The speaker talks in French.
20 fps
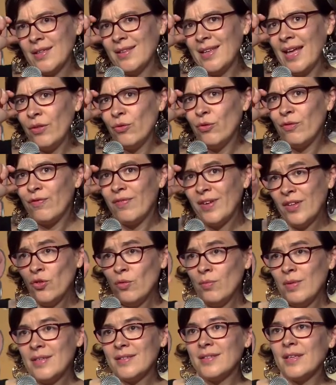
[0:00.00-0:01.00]
date de fin
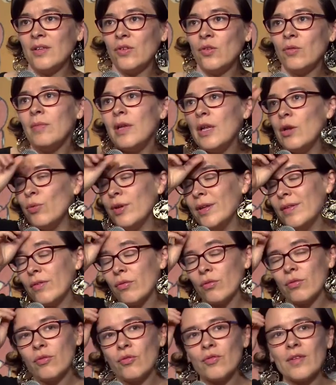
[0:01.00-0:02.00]

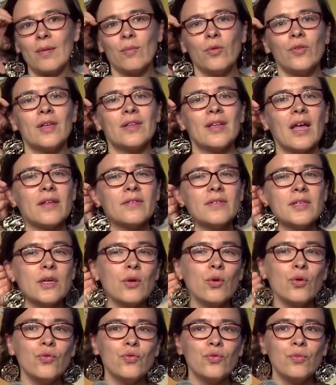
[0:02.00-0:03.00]
2007-2008, notamment d'un
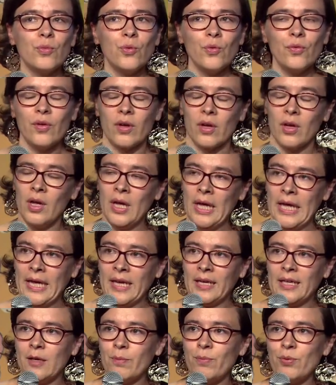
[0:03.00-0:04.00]
article du Monde,
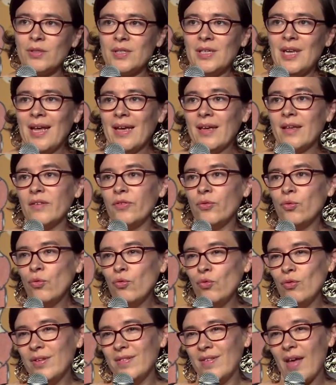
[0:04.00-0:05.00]
qui posait la
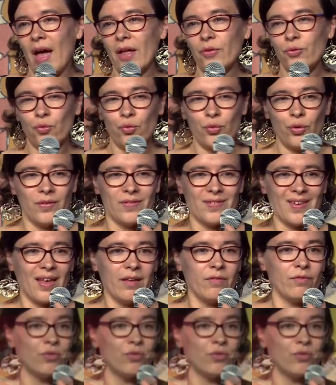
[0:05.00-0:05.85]
question d'une littérature très